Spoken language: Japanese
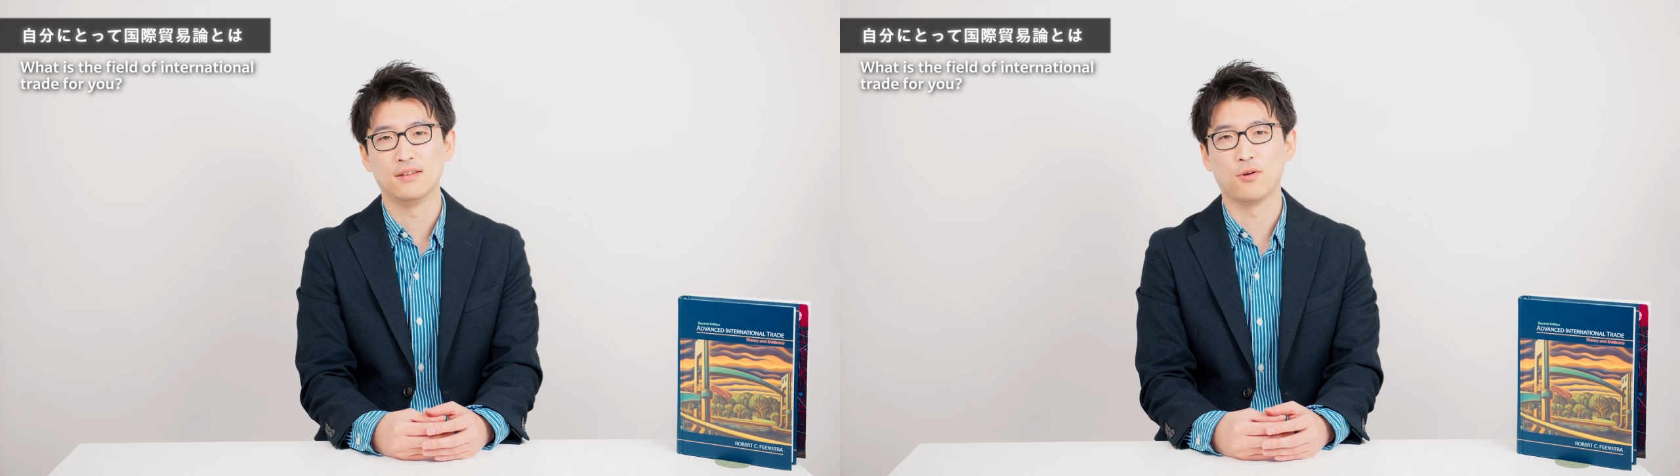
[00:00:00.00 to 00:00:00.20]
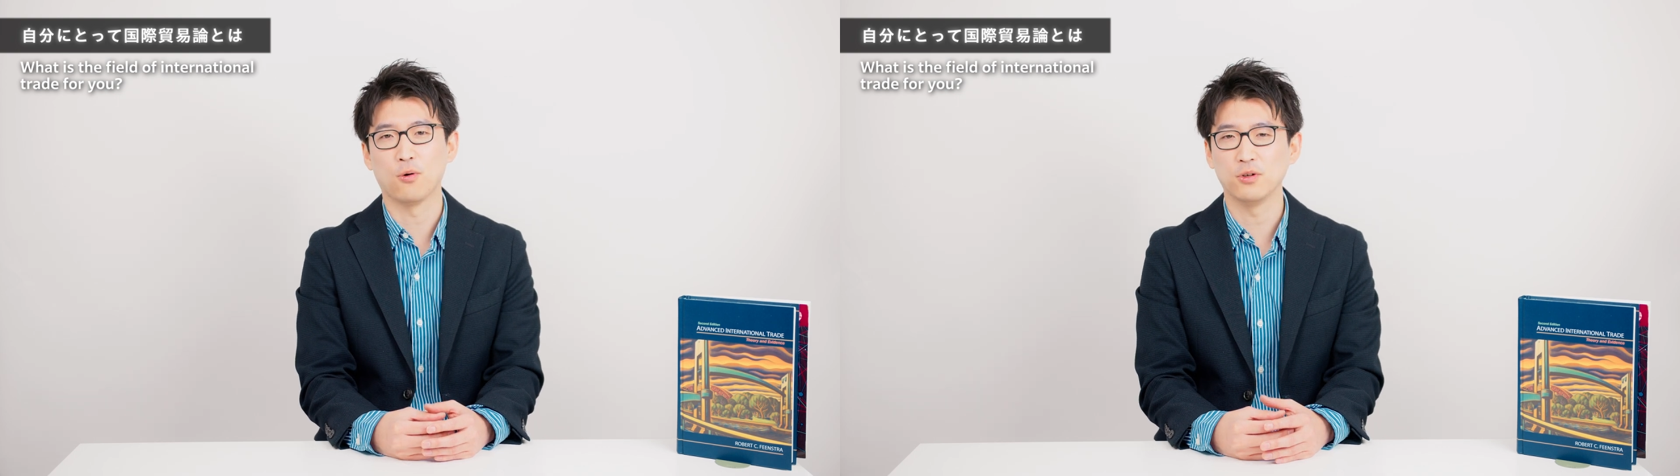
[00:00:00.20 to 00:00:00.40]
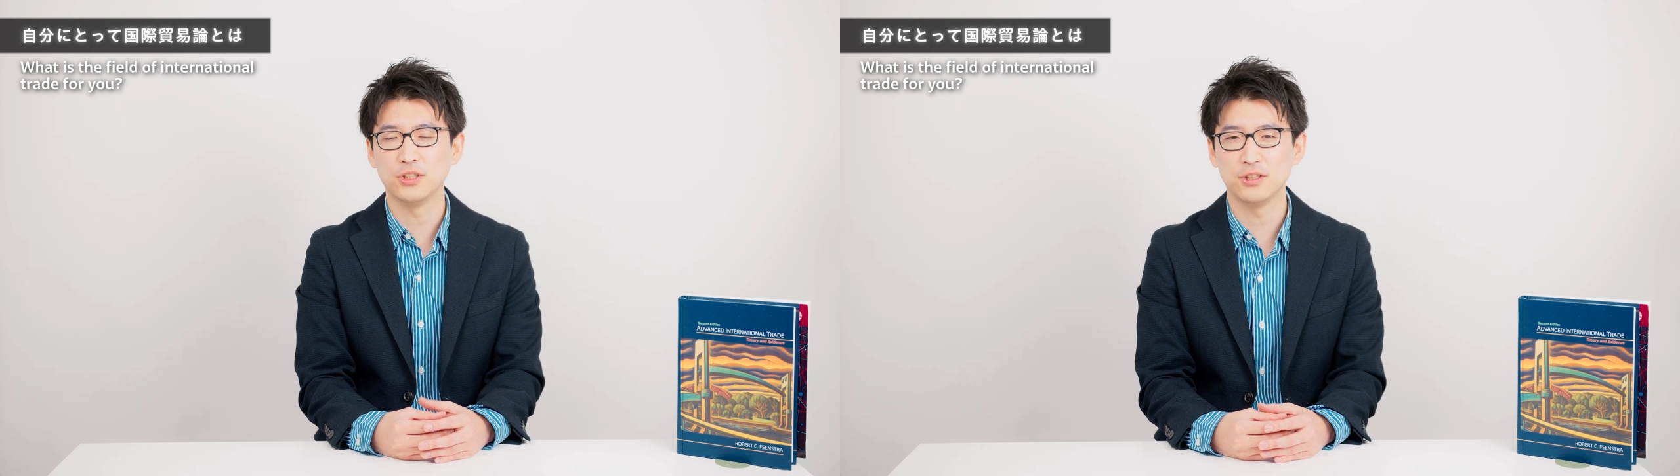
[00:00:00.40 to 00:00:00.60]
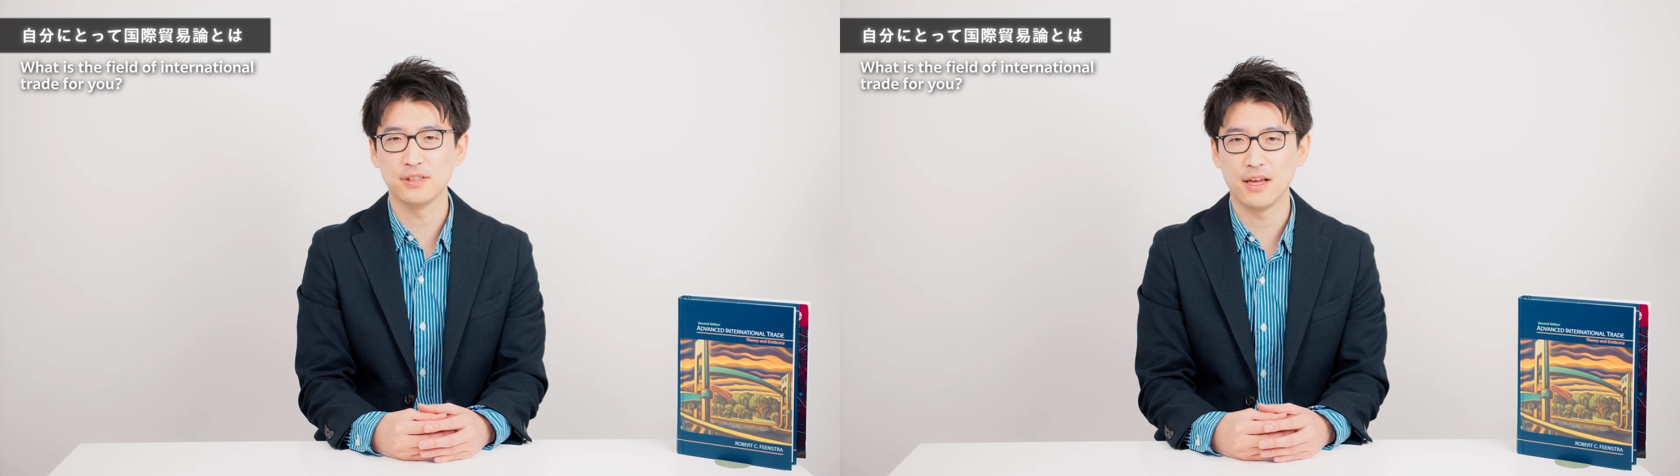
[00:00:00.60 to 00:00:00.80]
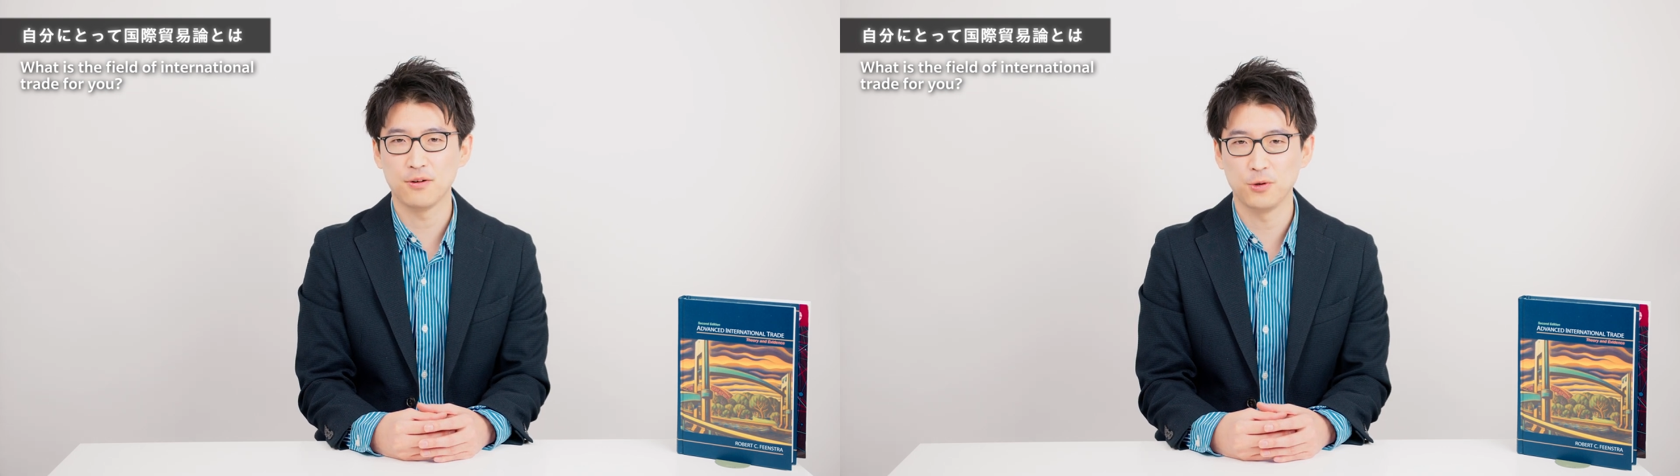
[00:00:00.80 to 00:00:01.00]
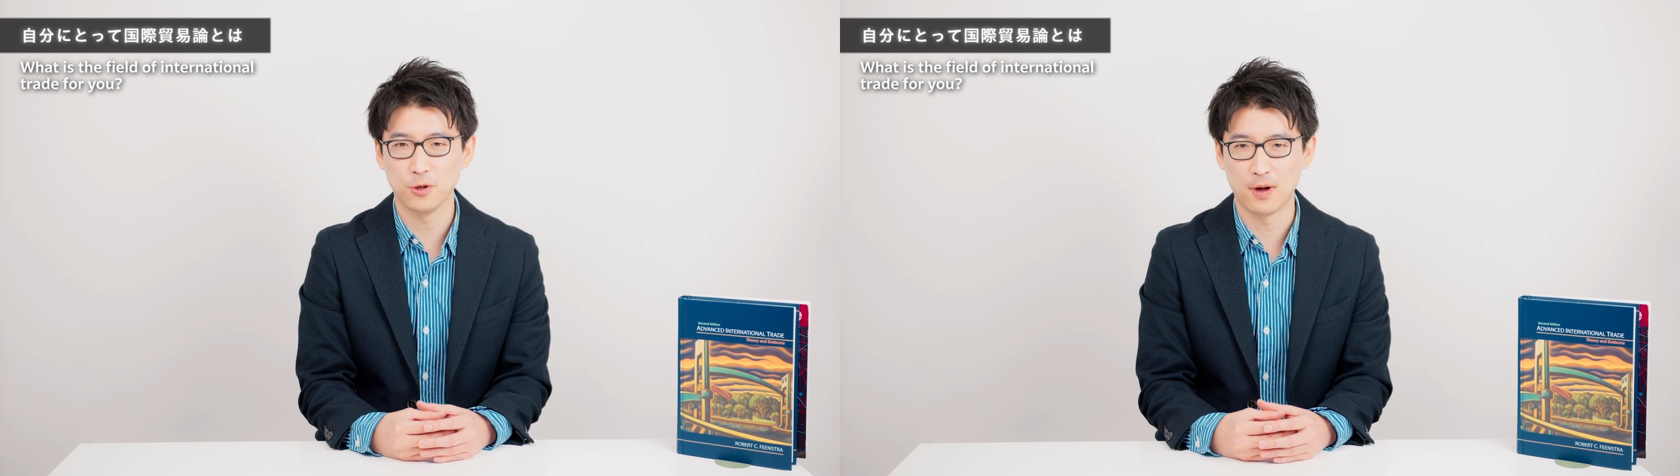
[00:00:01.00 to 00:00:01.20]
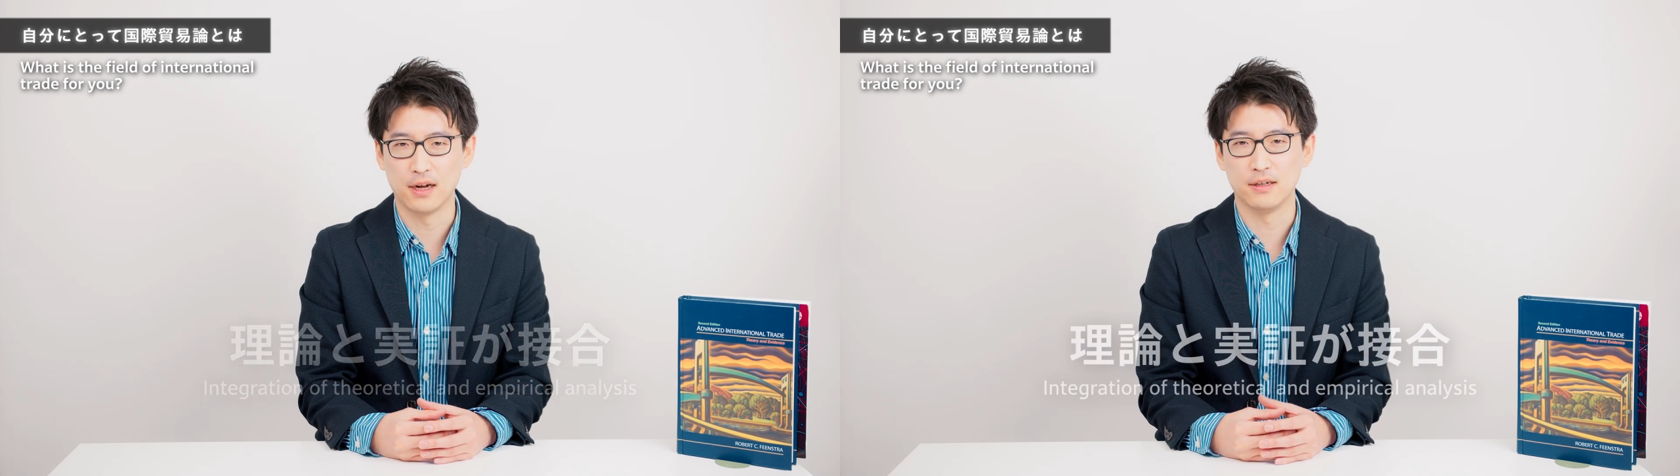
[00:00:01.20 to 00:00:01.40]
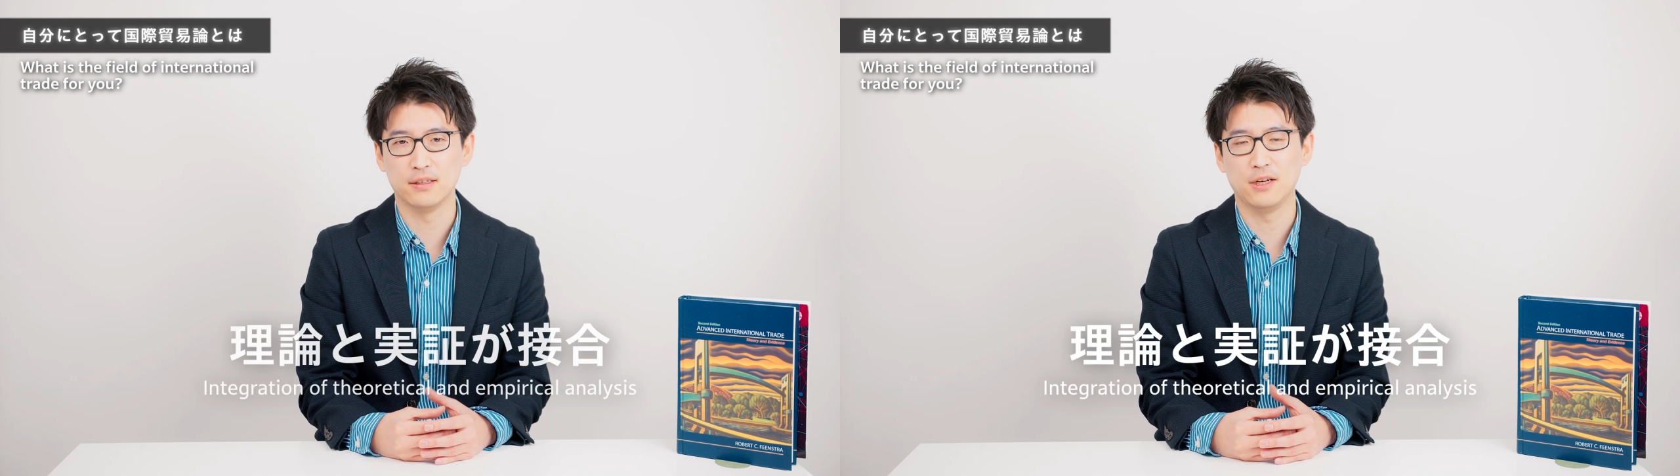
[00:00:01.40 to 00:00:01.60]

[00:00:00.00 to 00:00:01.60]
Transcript: でここ10年ほどは